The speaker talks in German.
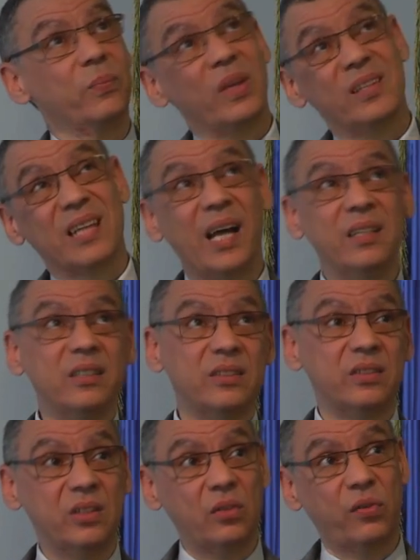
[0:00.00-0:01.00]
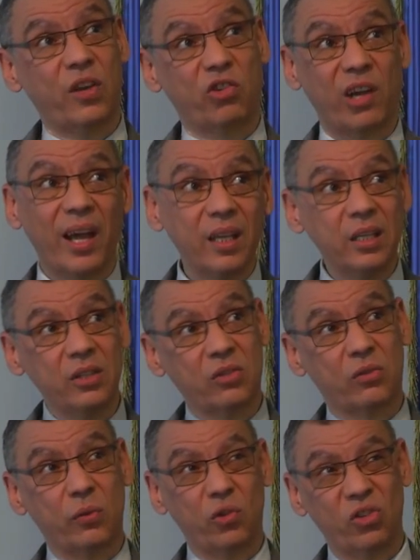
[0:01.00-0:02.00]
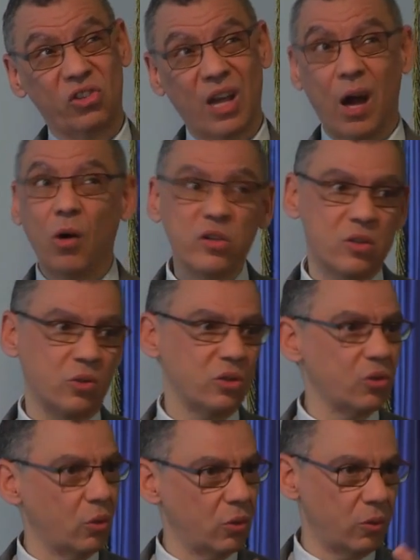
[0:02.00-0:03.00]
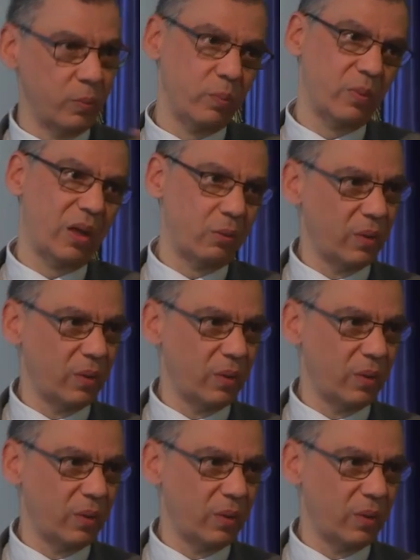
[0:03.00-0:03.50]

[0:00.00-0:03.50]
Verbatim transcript: es handelte sich wahrscheinlich zwischen 1000 und um,